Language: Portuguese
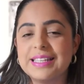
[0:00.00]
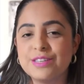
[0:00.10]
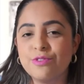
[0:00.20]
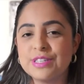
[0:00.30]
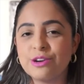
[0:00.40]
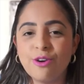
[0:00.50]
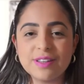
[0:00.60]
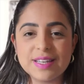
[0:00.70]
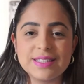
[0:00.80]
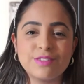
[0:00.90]
Se você
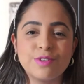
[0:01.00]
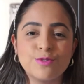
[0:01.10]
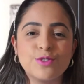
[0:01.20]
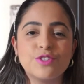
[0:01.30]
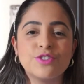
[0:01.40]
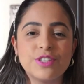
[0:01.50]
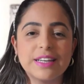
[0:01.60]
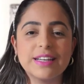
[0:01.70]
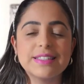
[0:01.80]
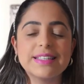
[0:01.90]
gosta desse vídeo de
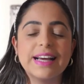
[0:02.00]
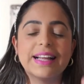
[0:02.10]
dicas,